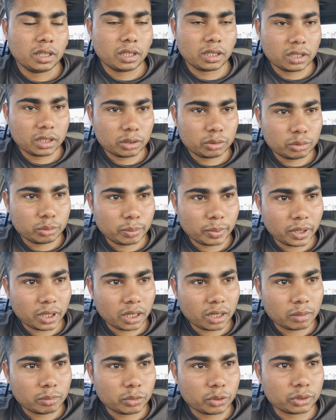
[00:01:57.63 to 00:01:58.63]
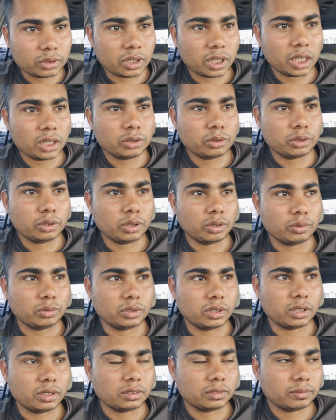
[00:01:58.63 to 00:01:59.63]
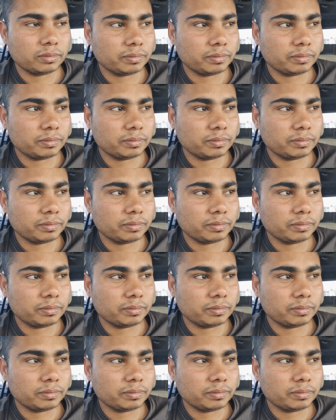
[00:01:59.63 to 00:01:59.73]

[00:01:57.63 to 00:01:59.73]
एक एक रुपए का मोहताज हो जाऊंगा